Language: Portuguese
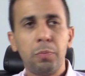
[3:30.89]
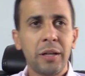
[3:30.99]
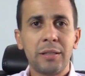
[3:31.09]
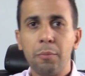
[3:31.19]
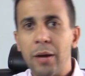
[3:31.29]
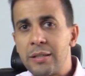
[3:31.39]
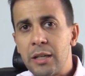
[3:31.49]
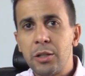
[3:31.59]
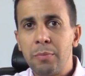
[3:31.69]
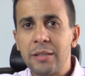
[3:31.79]
Por exemplo,
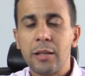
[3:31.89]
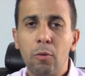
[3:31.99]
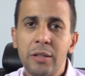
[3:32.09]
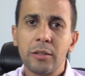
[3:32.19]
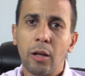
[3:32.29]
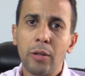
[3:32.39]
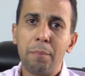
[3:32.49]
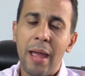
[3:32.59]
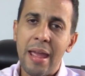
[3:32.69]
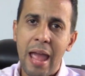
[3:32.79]
recentemente saiu o edital da
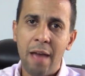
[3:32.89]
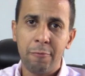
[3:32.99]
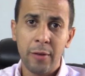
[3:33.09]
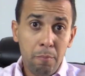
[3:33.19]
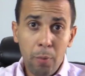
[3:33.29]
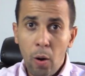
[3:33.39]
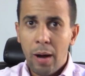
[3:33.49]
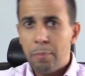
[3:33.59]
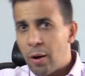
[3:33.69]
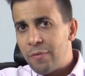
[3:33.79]
PRF.
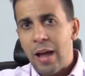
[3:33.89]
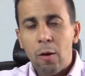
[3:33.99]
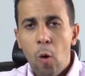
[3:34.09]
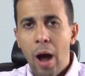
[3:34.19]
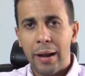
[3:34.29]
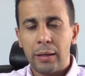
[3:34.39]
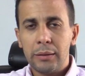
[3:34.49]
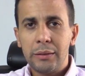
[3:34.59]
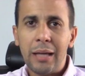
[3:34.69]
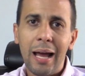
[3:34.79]
Porra, a prova é agora,
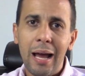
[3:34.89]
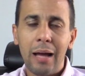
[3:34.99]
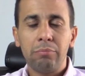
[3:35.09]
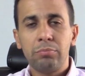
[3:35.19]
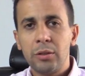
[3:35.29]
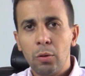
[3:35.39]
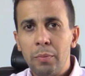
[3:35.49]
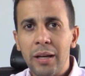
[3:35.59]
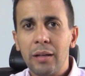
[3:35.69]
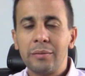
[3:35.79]
dia, se eu não
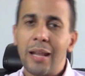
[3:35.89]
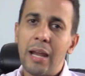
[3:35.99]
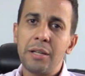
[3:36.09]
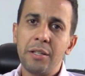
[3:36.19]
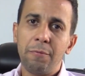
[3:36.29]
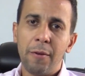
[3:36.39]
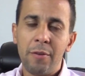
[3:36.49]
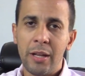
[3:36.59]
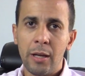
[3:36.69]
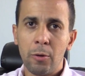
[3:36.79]
me engano, 3 de
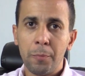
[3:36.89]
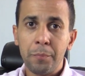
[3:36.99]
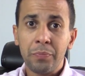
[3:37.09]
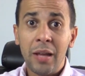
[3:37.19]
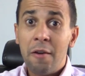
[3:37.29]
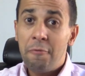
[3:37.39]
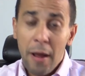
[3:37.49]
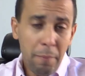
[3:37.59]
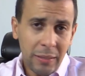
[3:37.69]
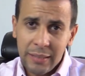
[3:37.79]
fevereiro.
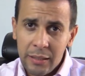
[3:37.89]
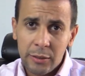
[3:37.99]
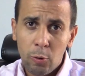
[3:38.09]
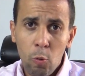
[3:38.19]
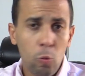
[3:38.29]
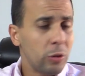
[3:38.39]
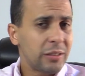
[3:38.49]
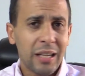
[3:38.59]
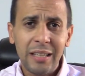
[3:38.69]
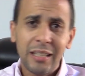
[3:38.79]
Vai passar nesse
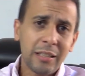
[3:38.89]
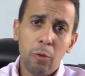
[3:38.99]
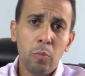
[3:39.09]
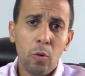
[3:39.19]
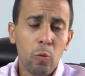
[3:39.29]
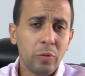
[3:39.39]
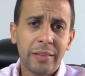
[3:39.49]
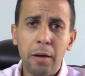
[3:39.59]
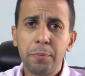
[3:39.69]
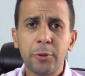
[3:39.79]
concurso quem já está um
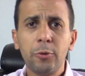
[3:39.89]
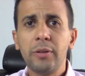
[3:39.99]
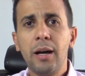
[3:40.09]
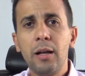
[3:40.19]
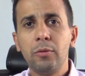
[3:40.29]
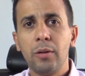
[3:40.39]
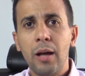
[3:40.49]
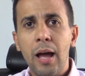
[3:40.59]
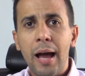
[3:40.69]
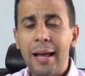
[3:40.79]
tempo estudando.
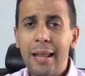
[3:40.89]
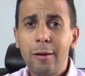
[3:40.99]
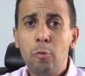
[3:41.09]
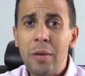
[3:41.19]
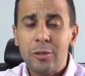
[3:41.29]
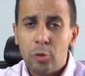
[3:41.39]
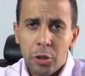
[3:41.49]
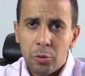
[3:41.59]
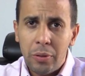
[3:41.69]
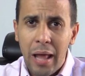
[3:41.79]
A galera começou a
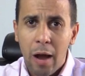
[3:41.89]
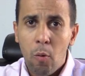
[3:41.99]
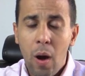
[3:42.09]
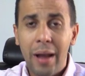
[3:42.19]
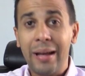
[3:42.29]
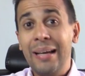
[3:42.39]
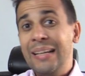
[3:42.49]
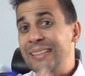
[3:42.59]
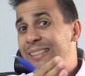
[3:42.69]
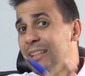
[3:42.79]
estudar agora,
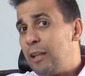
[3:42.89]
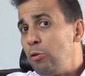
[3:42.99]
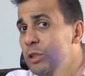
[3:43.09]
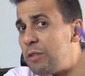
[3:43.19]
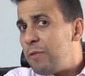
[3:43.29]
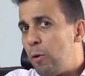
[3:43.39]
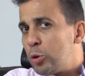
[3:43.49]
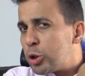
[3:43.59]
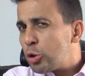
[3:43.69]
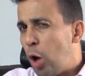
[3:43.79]
se não tiver um
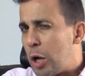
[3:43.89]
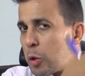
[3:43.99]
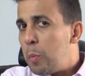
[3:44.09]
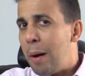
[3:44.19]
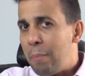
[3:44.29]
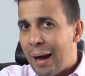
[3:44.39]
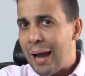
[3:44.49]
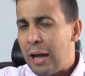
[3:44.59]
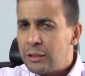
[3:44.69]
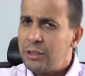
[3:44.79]
histórico, uma
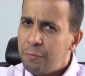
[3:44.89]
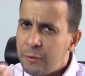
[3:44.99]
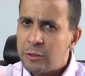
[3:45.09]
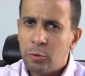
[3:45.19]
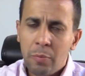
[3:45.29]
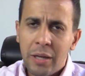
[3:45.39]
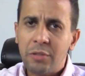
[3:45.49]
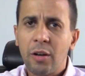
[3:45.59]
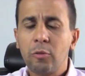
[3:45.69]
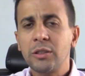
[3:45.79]
bagagem, dificilmente
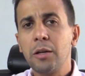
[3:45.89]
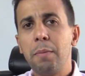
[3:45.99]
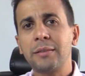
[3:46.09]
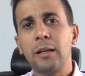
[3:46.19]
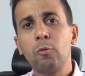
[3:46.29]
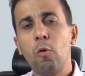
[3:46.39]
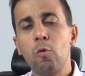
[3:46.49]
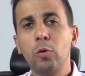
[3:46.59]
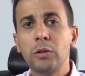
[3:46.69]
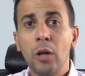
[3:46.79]
vai conseguir passar num
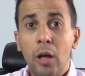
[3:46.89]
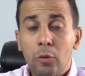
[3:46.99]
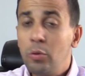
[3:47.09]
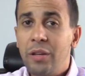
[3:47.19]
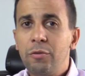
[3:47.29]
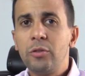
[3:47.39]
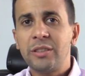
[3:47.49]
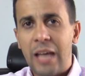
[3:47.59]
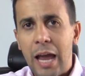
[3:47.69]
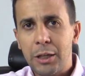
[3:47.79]
concurso do nível do
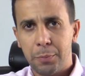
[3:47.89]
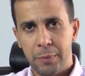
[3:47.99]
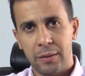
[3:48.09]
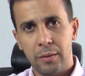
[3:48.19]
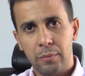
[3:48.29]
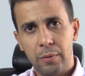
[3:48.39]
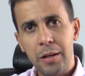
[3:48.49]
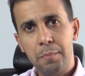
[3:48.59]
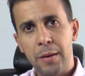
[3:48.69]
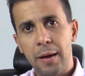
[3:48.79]
CESP,
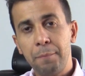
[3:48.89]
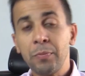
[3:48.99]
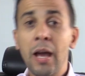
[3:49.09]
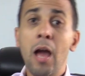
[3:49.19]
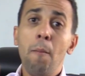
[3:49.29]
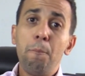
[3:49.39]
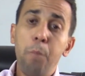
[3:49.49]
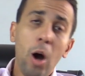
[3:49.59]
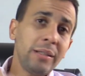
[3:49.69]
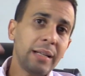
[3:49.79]
NB.
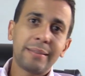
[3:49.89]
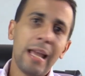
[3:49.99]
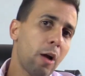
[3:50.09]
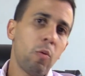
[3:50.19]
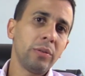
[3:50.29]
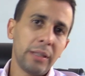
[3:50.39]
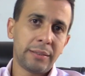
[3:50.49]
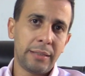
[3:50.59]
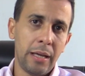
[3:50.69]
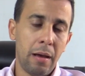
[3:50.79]
Pode até
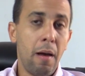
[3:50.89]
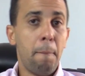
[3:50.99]
acontecer,